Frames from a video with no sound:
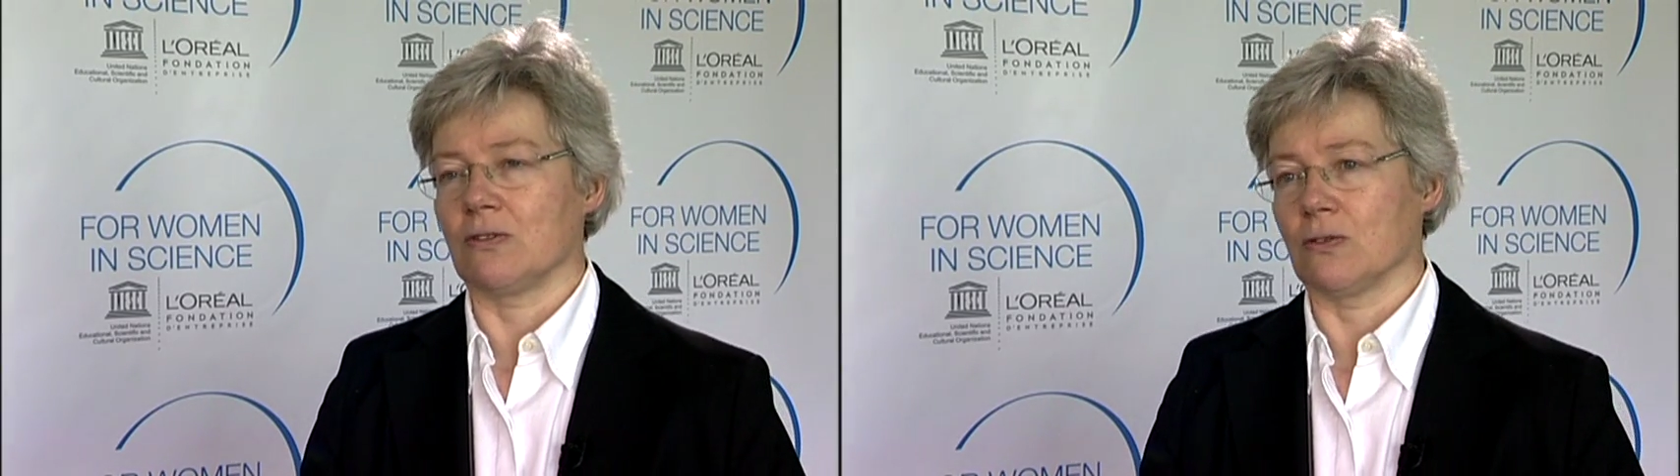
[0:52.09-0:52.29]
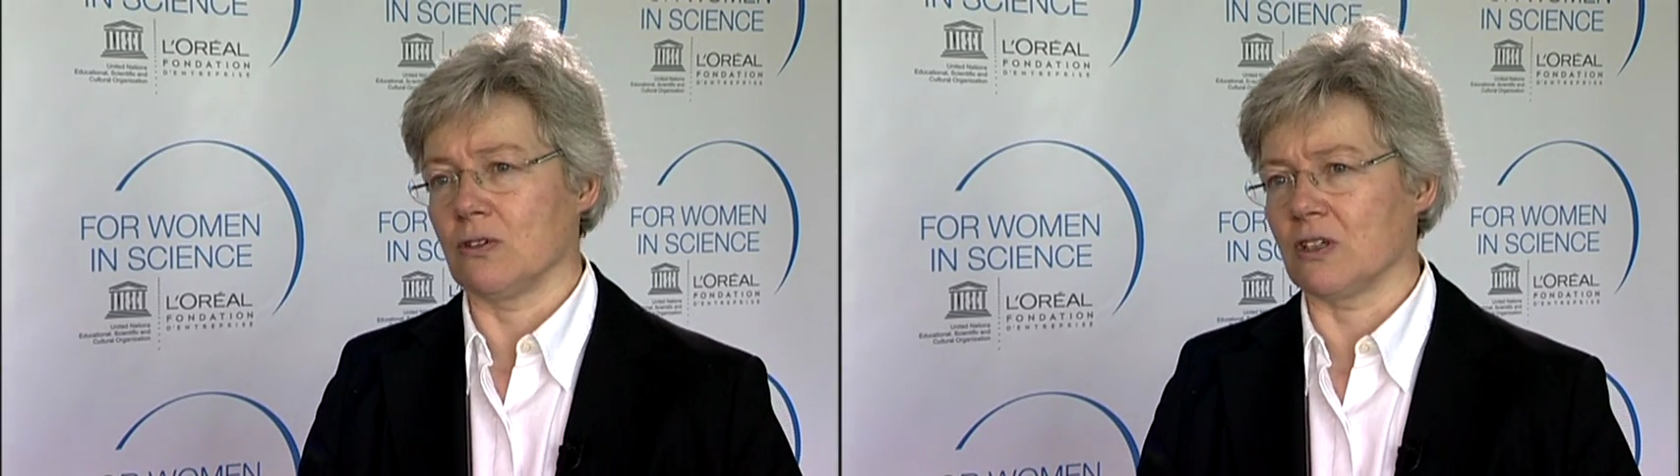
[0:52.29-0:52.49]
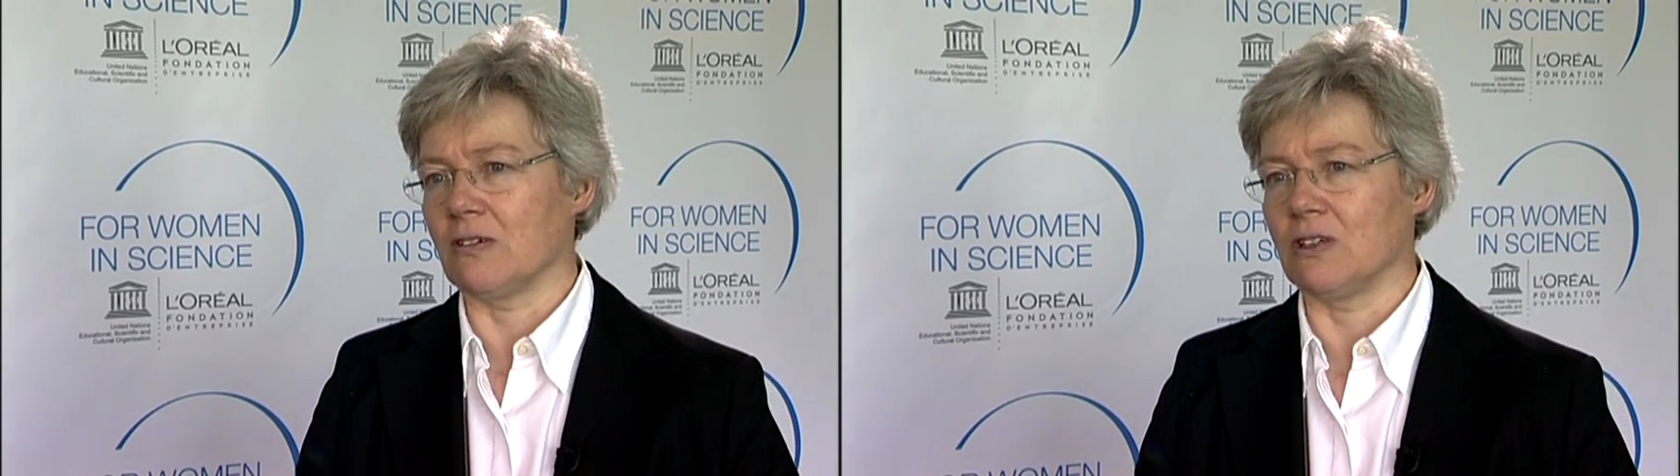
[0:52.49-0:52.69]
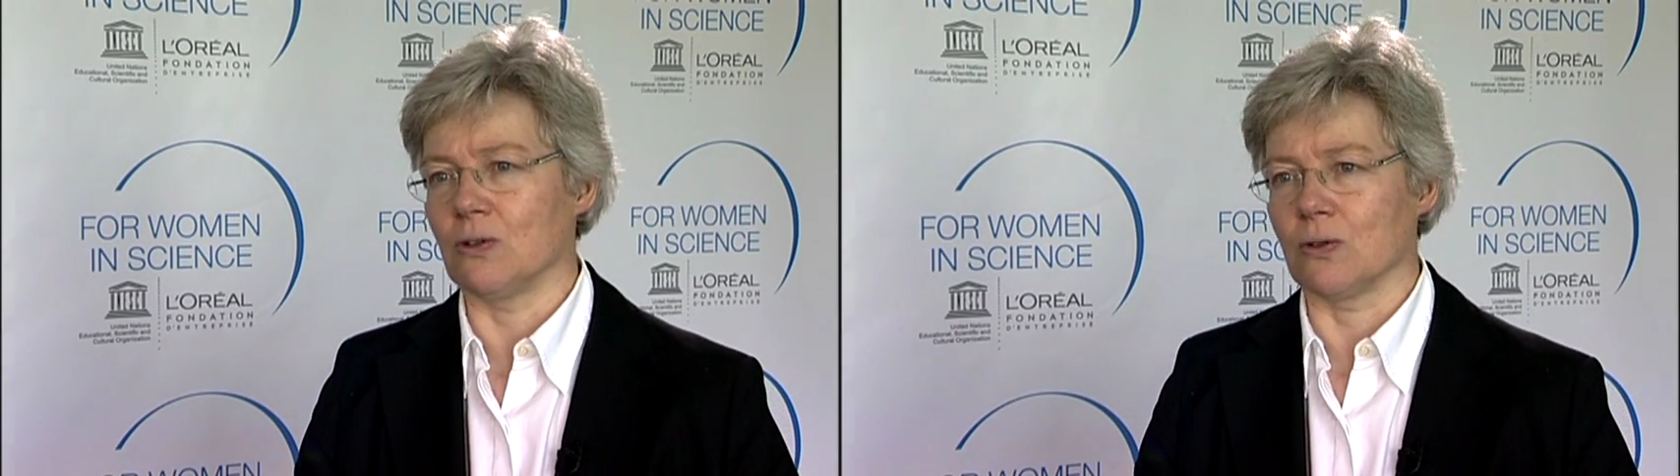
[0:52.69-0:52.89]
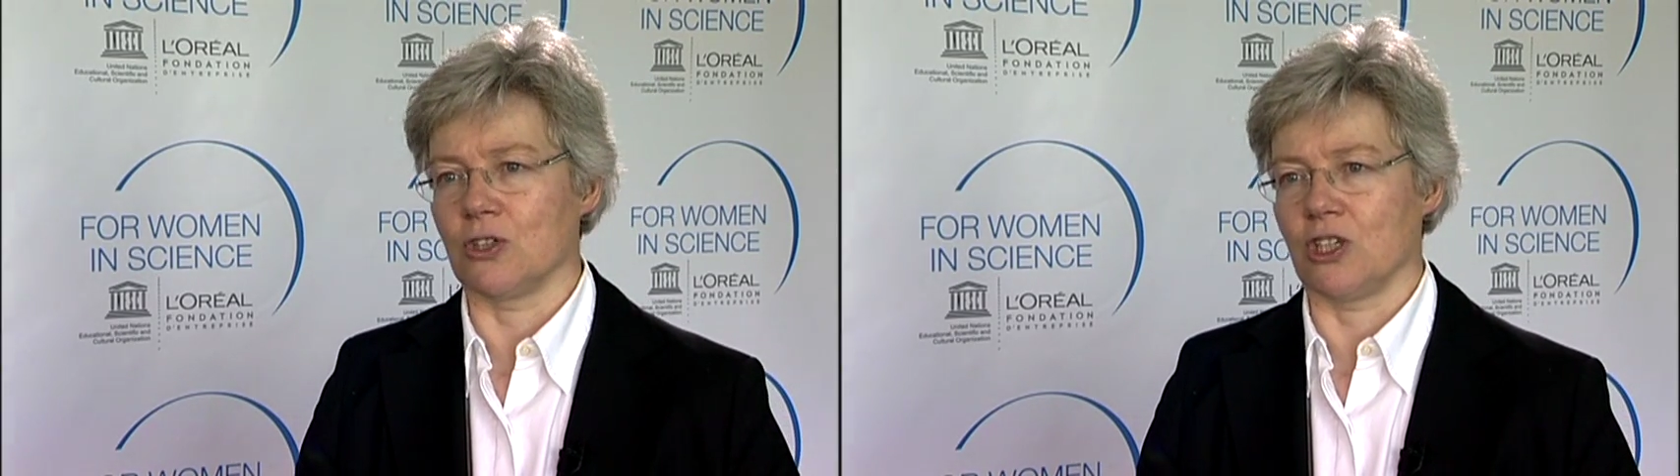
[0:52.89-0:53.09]
sur notre travail
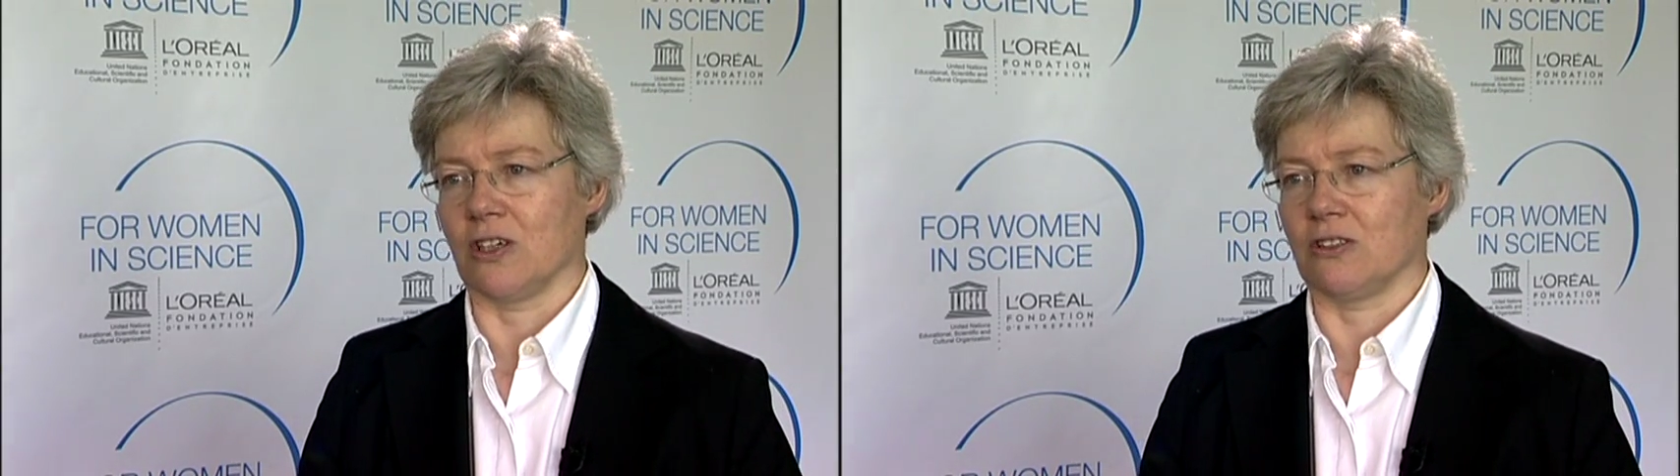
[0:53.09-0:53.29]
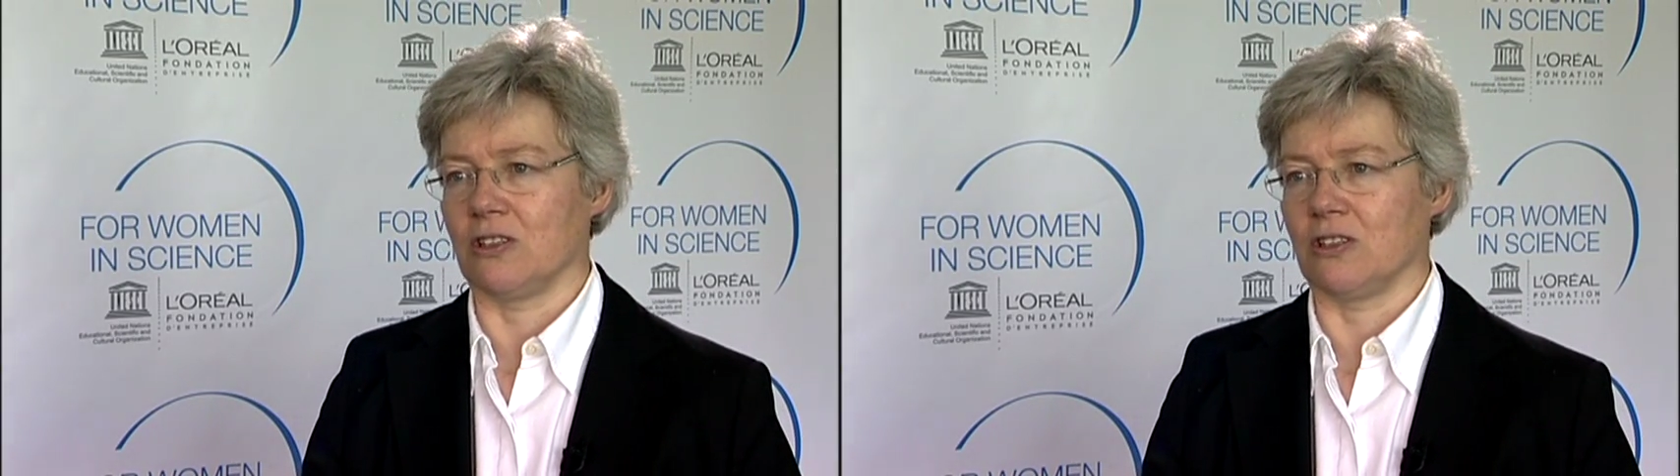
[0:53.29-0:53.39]
de recherche,